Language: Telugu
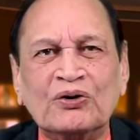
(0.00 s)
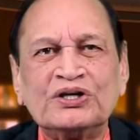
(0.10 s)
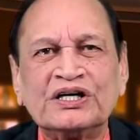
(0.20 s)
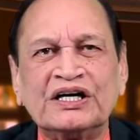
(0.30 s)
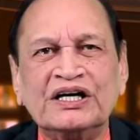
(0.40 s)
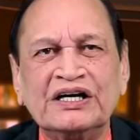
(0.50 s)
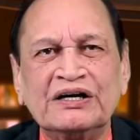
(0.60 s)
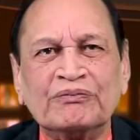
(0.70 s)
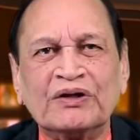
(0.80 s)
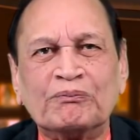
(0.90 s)
రోజుకి
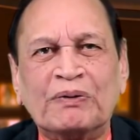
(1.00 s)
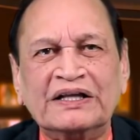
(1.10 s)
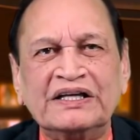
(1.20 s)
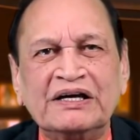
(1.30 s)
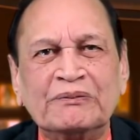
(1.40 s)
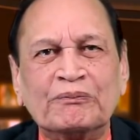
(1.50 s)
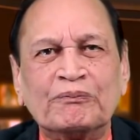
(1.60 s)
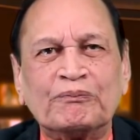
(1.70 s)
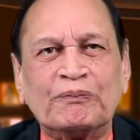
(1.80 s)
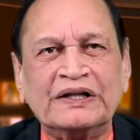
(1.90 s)
పది
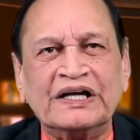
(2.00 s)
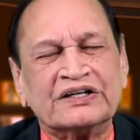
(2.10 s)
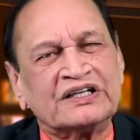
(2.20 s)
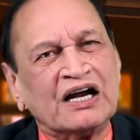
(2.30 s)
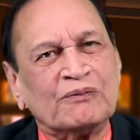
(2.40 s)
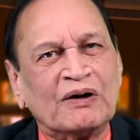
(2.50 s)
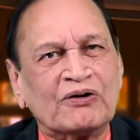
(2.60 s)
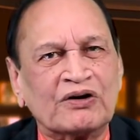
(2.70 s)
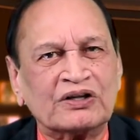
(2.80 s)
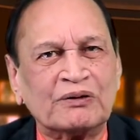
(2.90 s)
పదిహేను సార్లు
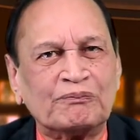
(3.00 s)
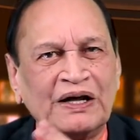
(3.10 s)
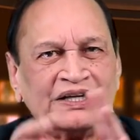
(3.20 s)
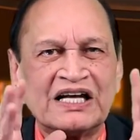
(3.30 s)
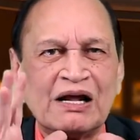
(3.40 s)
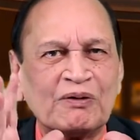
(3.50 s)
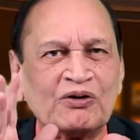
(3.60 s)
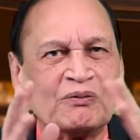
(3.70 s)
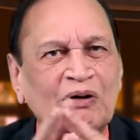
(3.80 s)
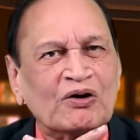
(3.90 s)
పాల్గొనగలుగుతారు పదిసార్లు
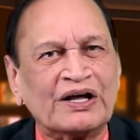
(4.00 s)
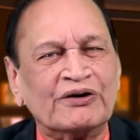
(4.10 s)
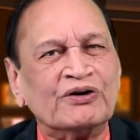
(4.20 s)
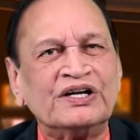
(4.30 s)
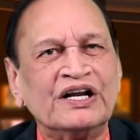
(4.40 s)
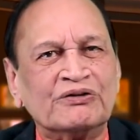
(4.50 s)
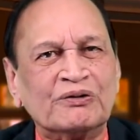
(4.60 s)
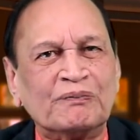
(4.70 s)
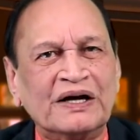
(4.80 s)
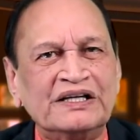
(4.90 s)
పాల్గొన్న మామూలుగా రొటీన్
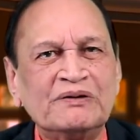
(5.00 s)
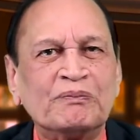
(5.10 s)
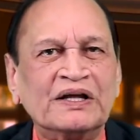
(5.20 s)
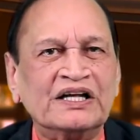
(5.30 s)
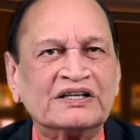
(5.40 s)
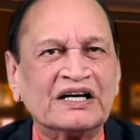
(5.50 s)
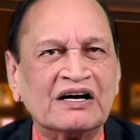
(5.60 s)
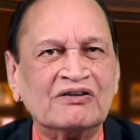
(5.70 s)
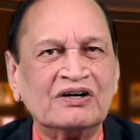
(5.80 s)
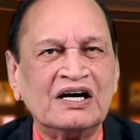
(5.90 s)
అవుతుంది పది పదిహేను
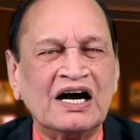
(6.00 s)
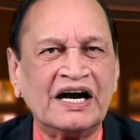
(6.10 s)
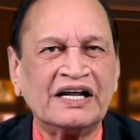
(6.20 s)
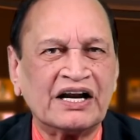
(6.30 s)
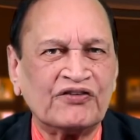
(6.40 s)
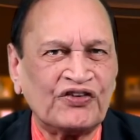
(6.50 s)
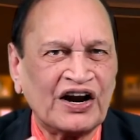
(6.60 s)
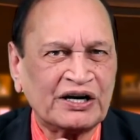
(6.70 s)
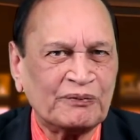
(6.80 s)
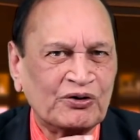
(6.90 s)
సార్లు అంటే ఆ
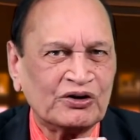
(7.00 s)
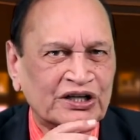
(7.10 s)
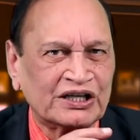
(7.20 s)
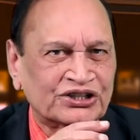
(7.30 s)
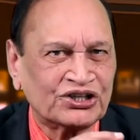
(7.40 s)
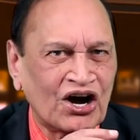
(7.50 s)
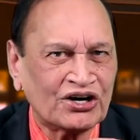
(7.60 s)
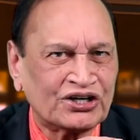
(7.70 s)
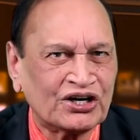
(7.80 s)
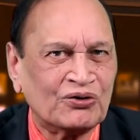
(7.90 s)
రిఫ్రాక్టివ్ పీరియడ్ చాలా
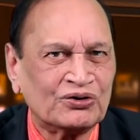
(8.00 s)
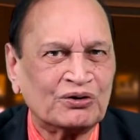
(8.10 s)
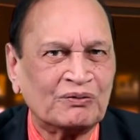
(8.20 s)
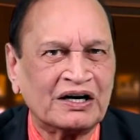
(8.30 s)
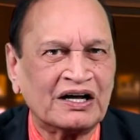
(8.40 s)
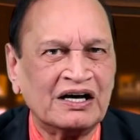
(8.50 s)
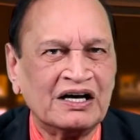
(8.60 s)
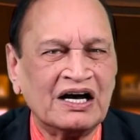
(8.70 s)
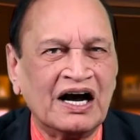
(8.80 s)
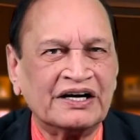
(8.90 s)
షార్ట్గా ఉంటుందన్నమాట
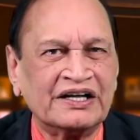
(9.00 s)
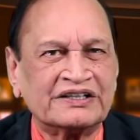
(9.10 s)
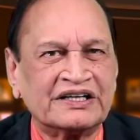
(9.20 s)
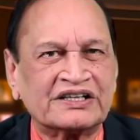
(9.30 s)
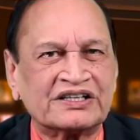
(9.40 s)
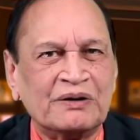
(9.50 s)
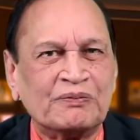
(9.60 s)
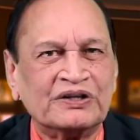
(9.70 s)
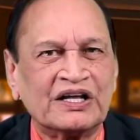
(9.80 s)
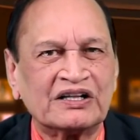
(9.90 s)
అంటే సెక్స్
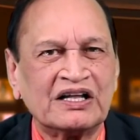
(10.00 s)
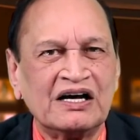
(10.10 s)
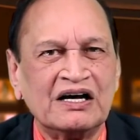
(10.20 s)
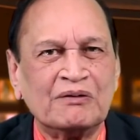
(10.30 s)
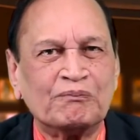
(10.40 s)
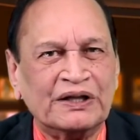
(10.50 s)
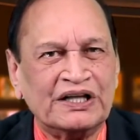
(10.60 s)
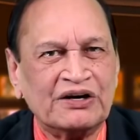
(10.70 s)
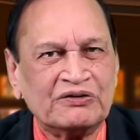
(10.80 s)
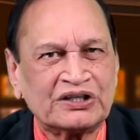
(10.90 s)
అయిపోయిన తర్వాత
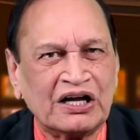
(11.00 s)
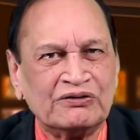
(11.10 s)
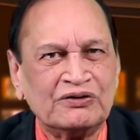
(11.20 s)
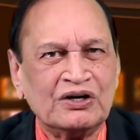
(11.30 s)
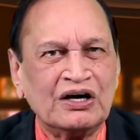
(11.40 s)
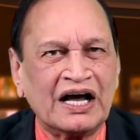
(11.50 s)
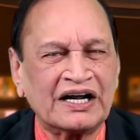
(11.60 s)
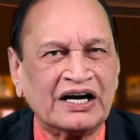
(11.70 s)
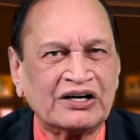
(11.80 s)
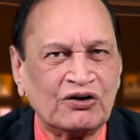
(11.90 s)
పదిహేను నిమిషాలు
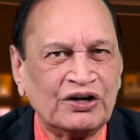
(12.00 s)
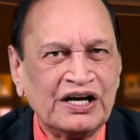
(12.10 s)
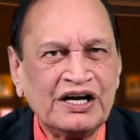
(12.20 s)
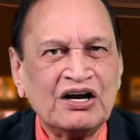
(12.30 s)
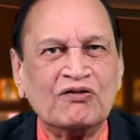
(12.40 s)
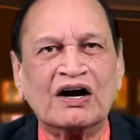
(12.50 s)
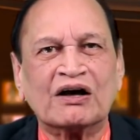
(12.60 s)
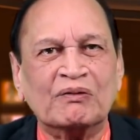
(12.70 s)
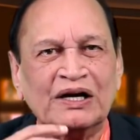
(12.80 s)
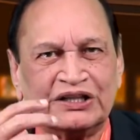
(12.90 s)
అరగంటలోనే
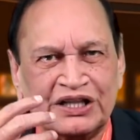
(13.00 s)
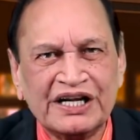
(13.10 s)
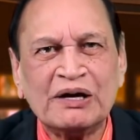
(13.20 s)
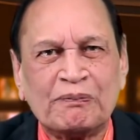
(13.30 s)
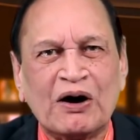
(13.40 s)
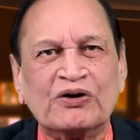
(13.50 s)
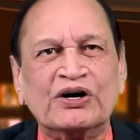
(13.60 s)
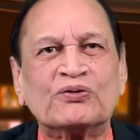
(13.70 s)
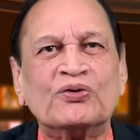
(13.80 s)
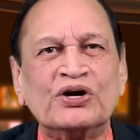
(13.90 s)
వాళ్ళకి మళ్ళీ తిరిగి
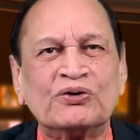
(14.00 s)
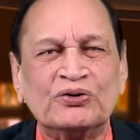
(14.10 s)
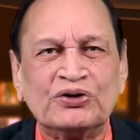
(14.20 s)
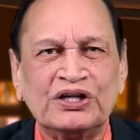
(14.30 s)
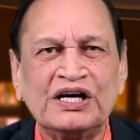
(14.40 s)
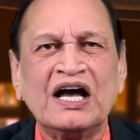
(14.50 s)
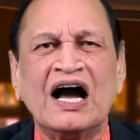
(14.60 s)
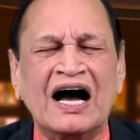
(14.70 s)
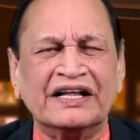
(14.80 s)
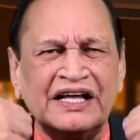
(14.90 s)
పాల్గొనే కోరిక ఉంటుంది
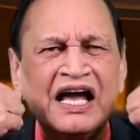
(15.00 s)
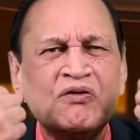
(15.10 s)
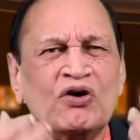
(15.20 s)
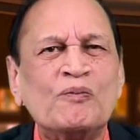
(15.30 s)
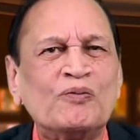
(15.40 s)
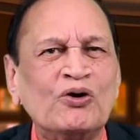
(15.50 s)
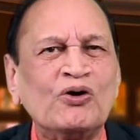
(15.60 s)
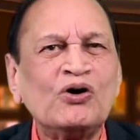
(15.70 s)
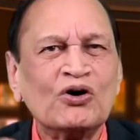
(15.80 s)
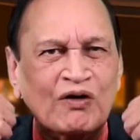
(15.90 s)
అదే
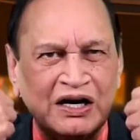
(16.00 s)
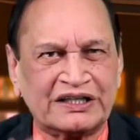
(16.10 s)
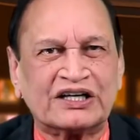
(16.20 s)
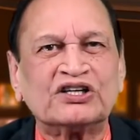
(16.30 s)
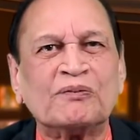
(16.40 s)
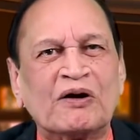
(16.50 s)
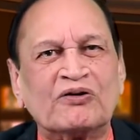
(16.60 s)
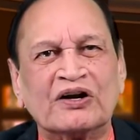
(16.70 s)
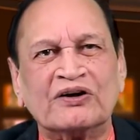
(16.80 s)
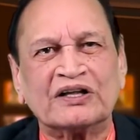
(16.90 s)
ఊపులో వాళ్ళు సెక్స్లో
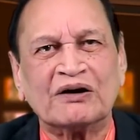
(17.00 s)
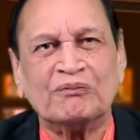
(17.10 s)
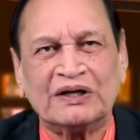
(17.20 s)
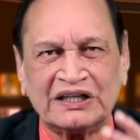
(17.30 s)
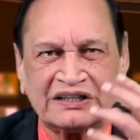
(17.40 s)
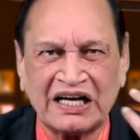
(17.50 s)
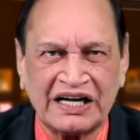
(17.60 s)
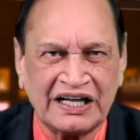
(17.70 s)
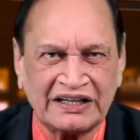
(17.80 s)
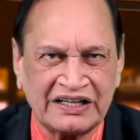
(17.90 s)
పాల్గొనగలుగుతారు
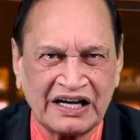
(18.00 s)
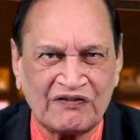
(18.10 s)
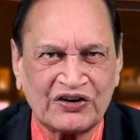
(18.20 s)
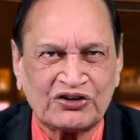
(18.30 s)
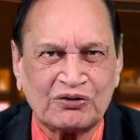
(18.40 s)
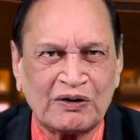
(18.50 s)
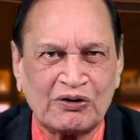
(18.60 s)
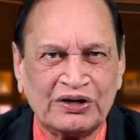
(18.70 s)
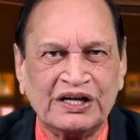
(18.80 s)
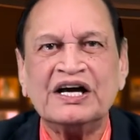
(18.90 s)
మొదటిసారి ఎంత ఎఫెక్టివ్
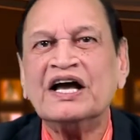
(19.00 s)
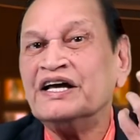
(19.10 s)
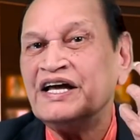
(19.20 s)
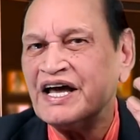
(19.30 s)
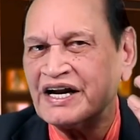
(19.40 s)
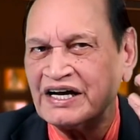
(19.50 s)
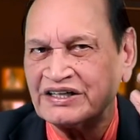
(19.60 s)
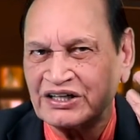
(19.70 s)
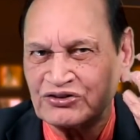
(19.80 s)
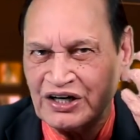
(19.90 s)
పాల్గొని ఏ
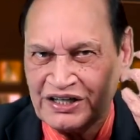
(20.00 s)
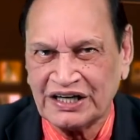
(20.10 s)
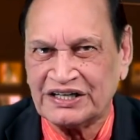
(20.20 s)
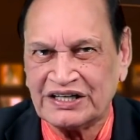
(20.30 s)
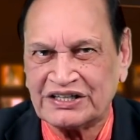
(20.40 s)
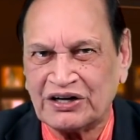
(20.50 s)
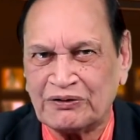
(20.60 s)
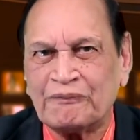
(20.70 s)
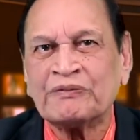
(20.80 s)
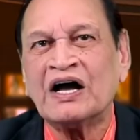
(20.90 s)
రంగా సెక్స్లో ఎంజాయ్
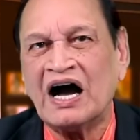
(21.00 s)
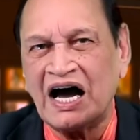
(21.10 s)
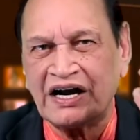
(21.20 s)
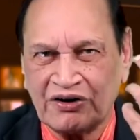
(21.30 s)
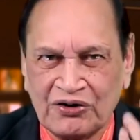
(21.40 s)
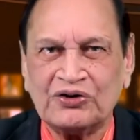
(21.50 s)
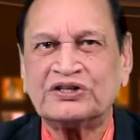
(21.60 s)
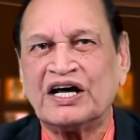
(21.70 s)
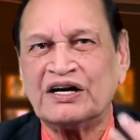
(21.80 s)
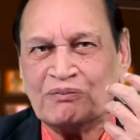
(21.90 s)
చేశారో ఆరు
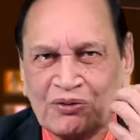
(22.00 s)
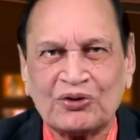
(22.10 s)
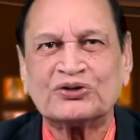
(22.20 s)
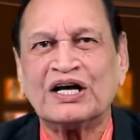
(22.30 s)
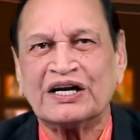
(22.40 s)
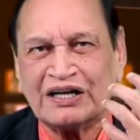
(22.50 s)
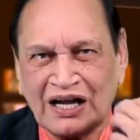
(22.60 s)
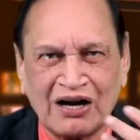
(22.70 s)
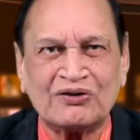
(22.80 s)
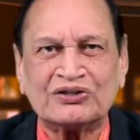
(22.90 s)
రెండోసారి మూడోసారి
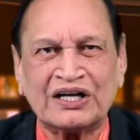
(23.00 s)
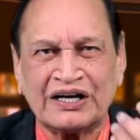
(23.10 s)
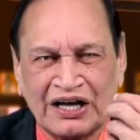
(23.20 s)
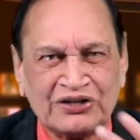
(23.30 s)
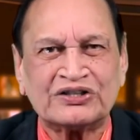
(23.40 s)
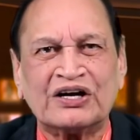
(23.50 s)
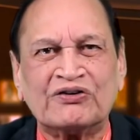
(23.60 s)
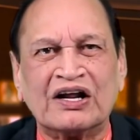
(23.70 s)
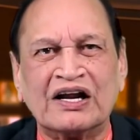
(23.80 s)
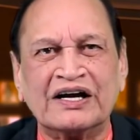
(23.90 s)
నాలుగోసారి
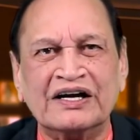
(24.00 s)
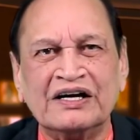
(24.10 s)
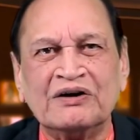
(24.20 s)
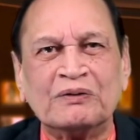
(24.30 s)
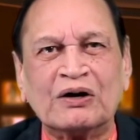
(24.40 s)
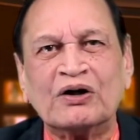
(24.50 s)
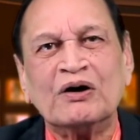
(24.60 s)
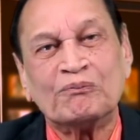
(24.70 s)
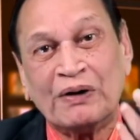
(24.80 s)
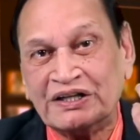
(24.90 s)
ఐదోసారి కూడా అలాగే
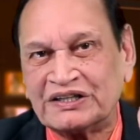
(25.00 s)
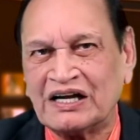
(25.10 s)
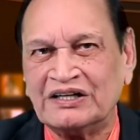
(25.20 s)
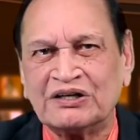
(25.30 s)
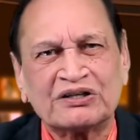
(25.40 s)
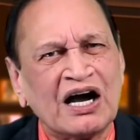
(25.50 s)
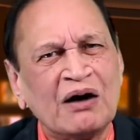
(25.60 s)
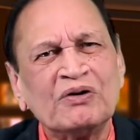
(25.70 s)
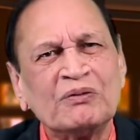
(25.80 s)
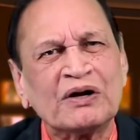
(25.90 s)
పాల్గొన పదిసార్లు చేసి
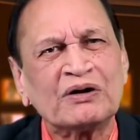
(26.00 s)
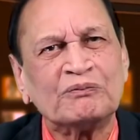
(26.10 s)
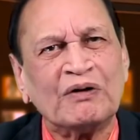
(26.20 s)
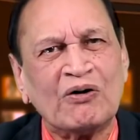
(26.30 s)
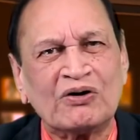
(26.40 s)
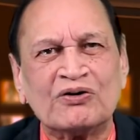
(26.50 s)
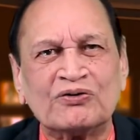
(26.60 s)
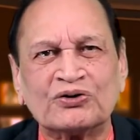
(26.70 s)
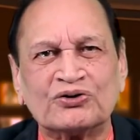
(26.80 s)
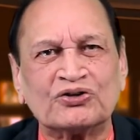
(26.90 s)
కామన్గా మనకు
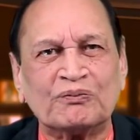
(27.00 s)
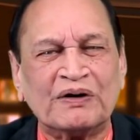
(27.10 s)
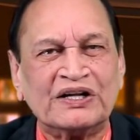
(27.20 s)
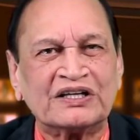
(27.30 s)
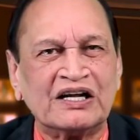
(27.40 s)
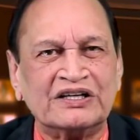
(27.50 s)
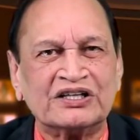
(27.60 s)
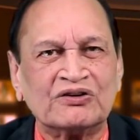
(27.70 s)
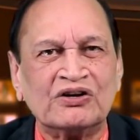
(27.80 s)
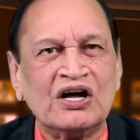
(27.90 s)
మామూలుగా కూడా చూస్తాం పదిసార్లు
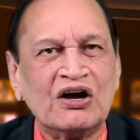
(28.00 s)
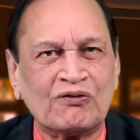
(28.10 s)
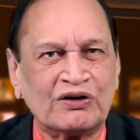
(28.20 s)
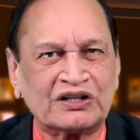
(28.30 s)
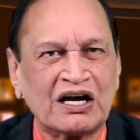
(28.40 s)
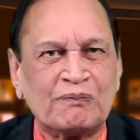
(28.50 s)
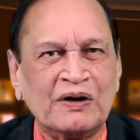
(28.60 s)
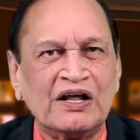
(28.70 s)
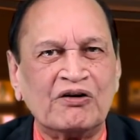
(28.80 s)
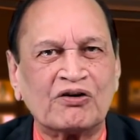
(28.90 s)
చేసేవాళ్ళు కొత్తగా
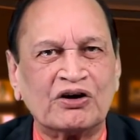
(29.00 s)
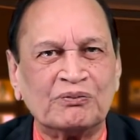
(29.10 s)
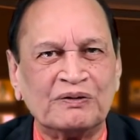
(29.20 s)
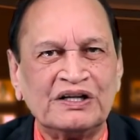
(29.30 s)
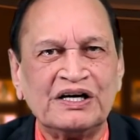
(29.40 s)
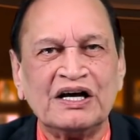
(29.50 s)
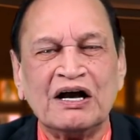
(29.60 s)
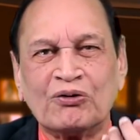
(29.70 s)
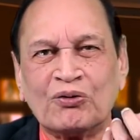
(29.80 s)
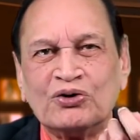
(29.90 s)
పెళ్ళైన వాళ్ళు కొంతమంది
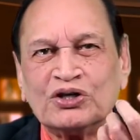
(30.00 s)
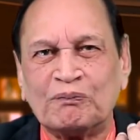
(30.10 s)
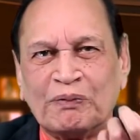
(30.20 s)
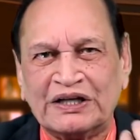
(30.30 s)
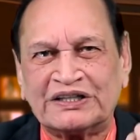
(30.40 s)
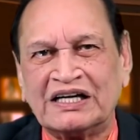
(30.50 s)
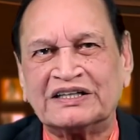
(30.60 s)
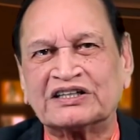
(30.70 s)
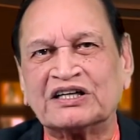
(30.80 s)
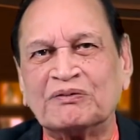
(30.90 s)
రోజుకు
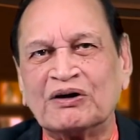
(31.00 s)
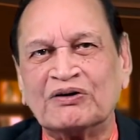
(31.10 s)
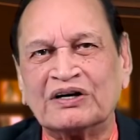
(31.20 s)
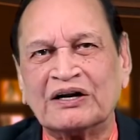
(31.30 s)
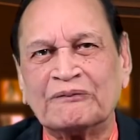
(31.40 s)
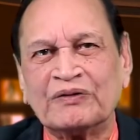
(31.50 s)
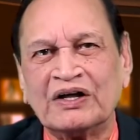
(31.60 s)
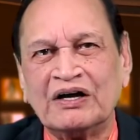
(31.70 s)
పదిసార్లు సెక్స్లో పాల్గొంటారు